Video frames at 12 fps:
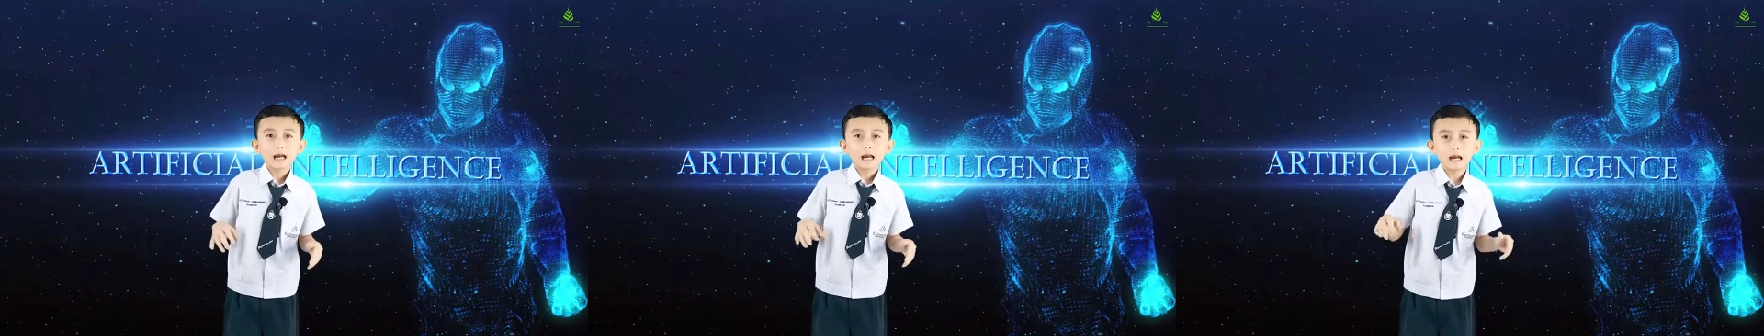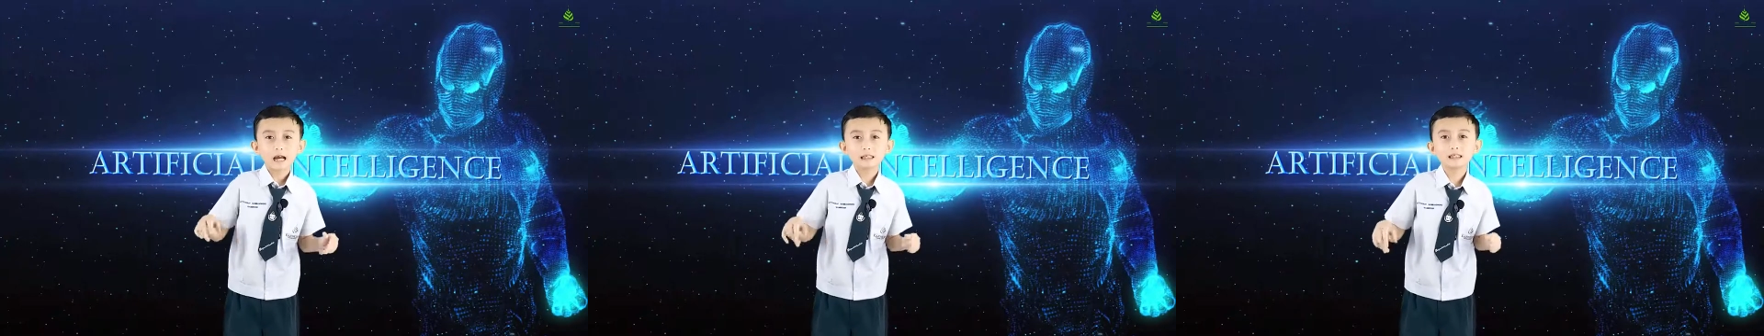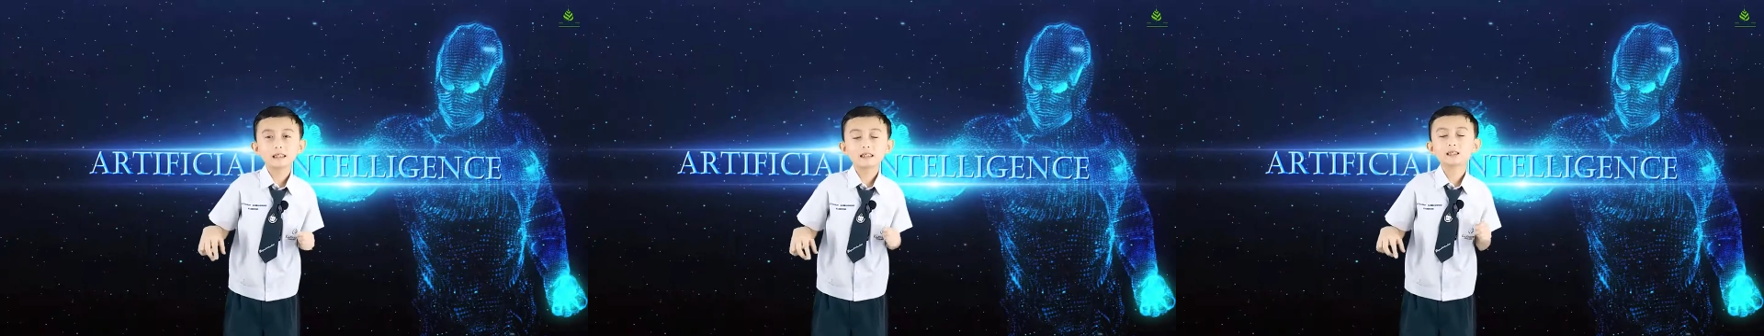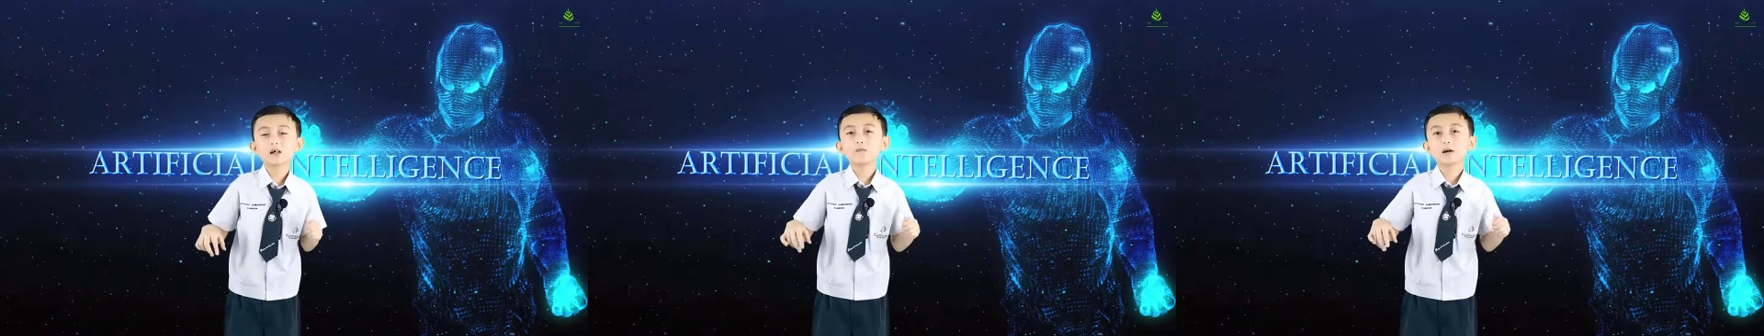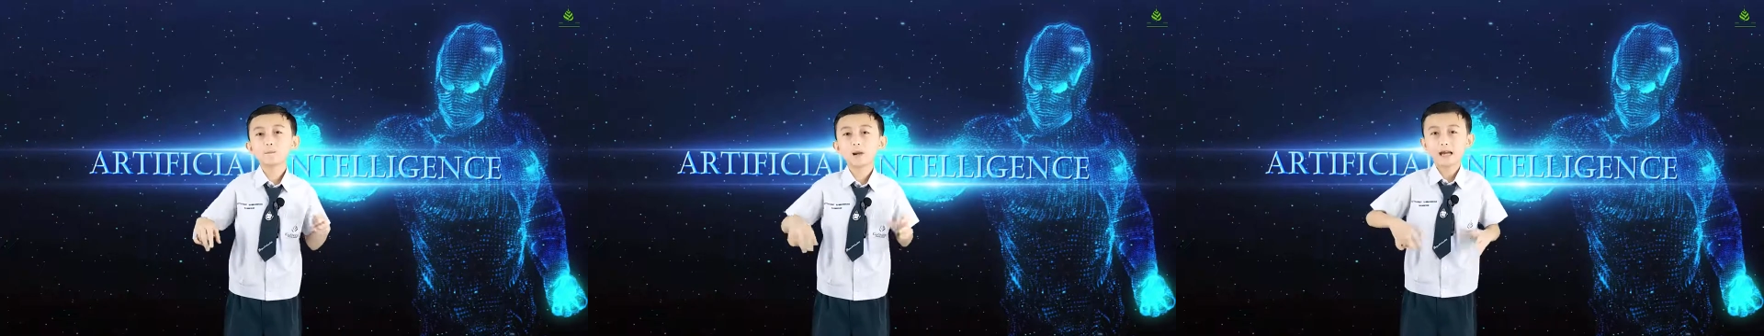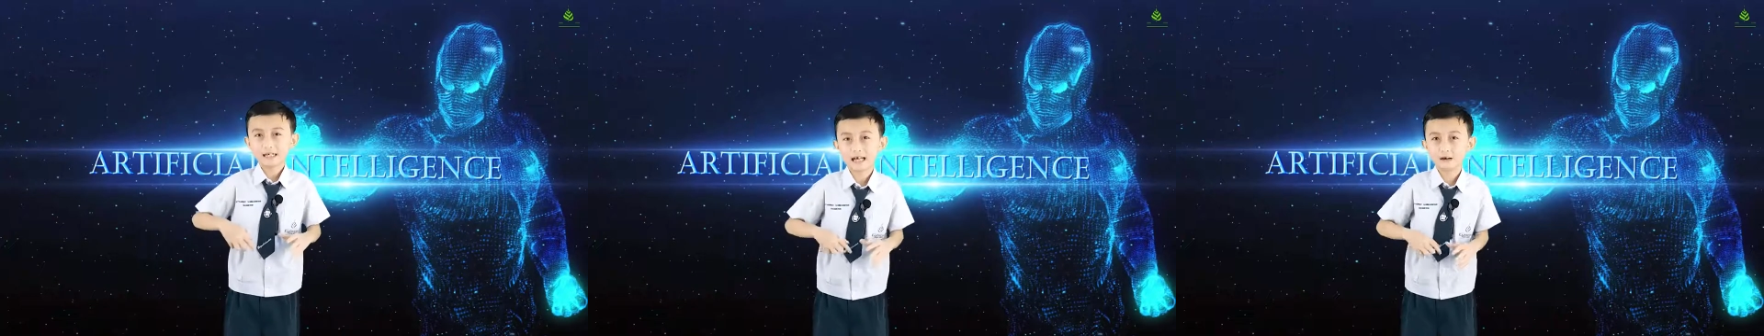หาสิ่งที่ต้องมาผลั
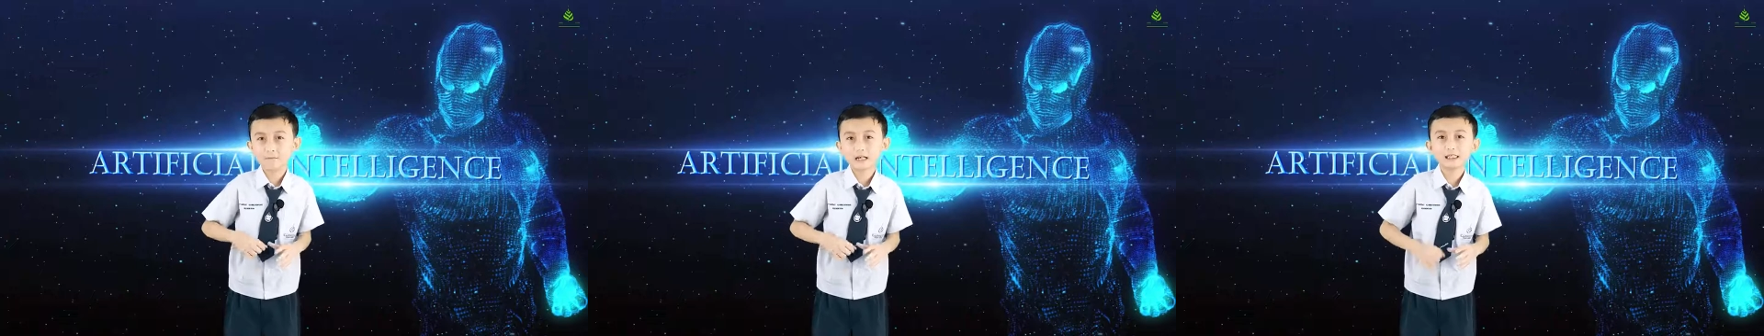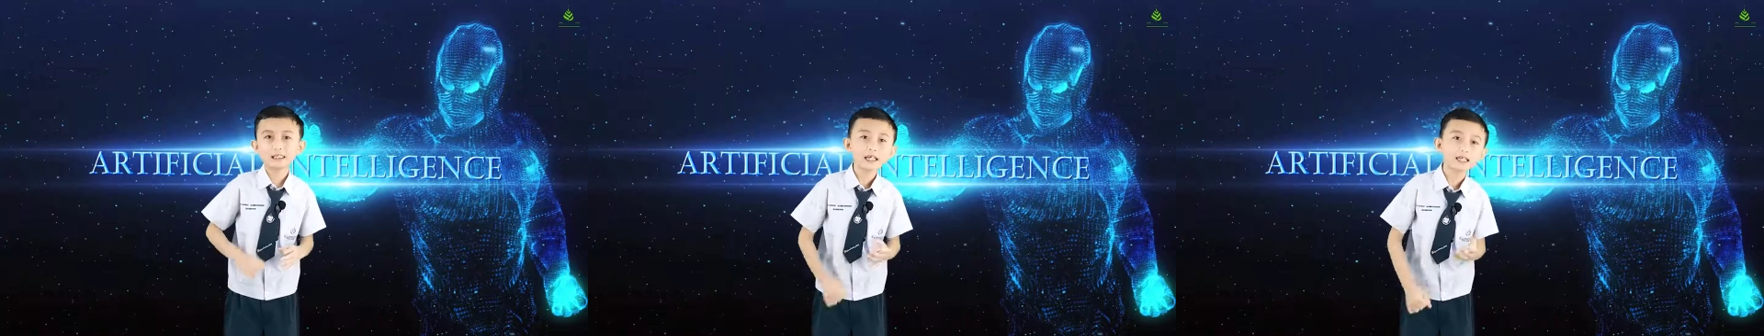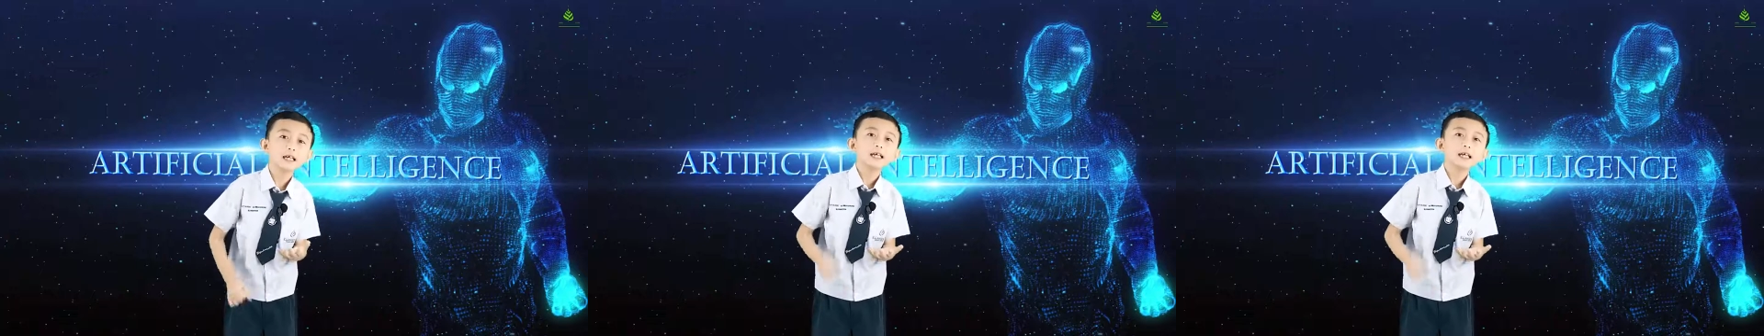กดันมันเช่น